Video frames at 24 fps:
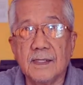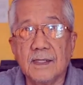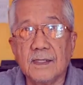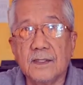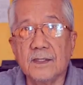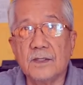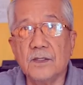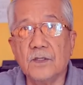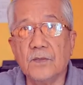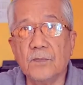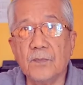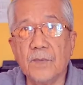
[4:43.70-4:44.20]

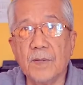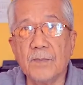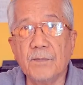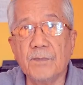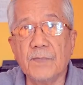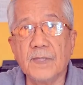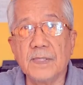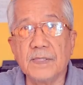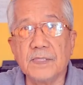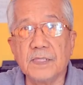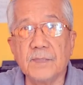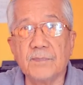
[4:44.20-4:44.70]
o
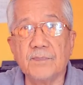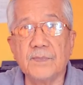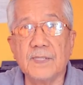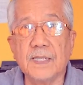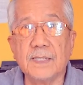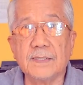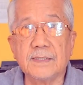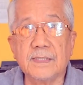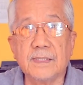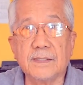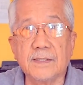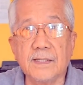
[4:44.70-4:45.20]
Membership
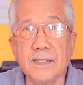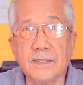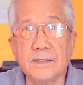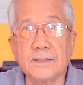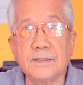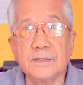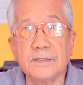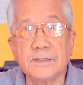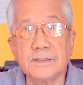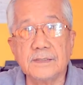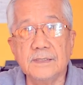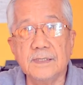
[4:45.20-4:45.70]
Data
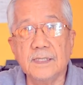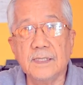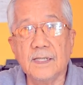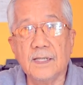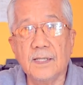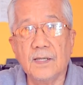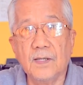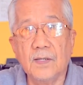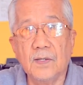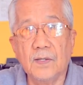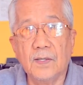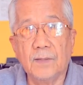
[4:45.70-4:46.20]
Record
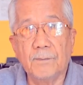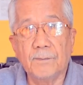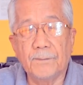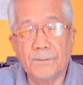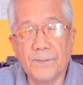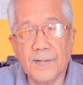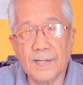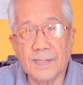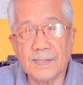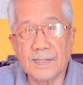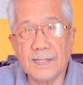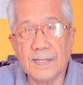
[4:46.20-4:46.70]

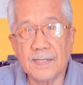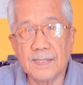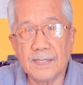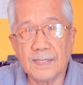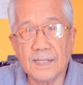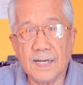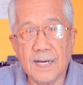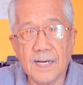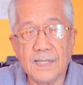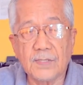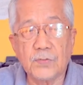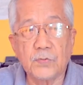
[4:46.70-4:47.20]
para
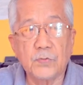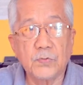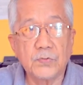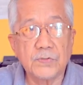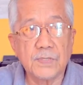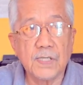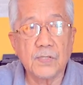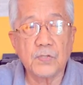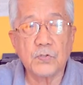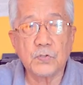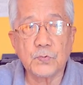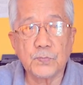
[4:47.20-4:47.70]
kahit ho
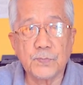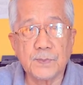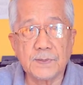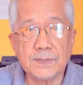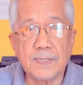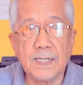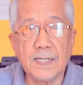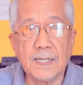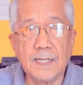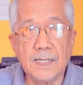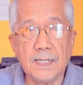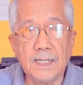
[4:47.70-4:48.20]
sa
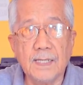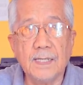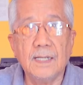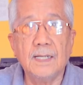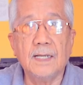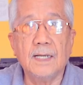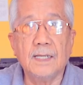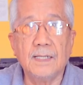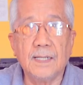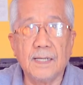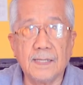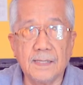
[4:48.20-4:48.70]
ospital
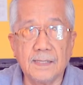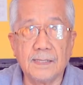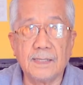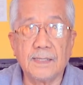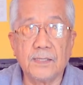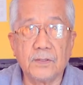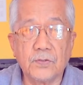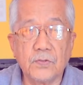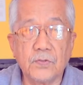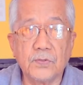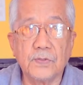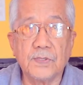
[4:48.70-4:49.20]
ay
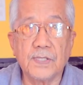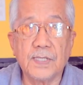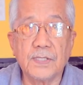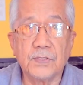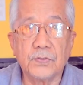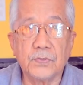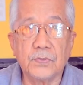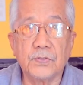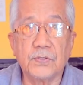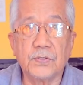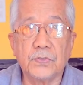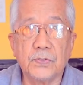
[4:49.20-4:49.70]

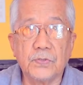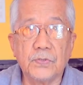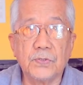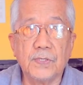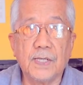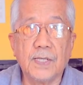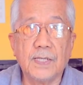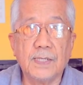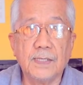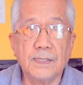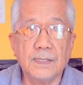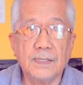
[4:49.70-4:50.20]
recognize ho ito
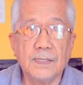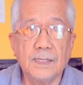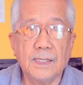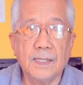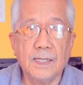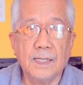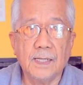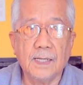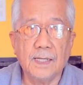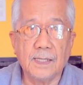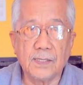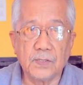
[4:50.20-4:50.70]
ng,
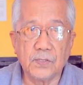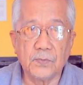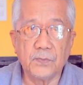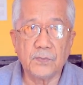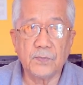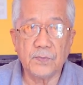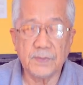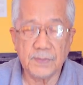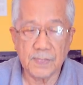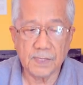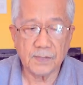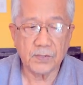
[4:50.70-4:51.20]
ng,
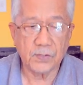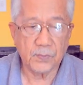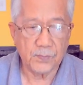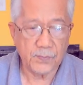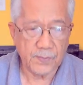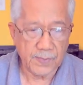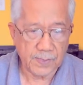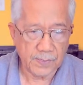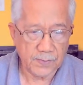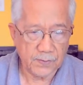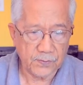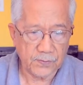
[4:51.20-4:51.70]
ng
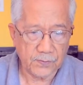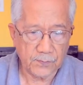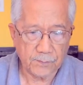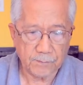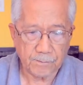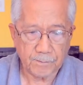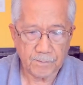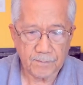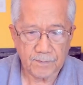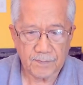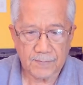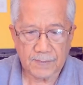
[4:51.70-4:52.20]
gobyerno.
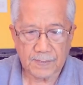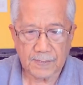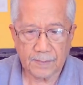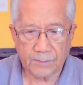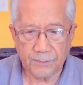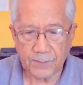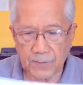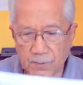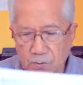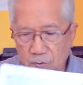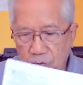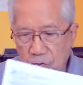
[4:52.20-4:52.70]

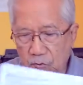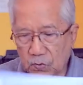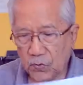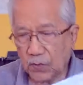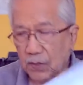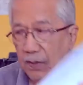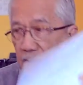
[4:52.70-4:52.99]
Pero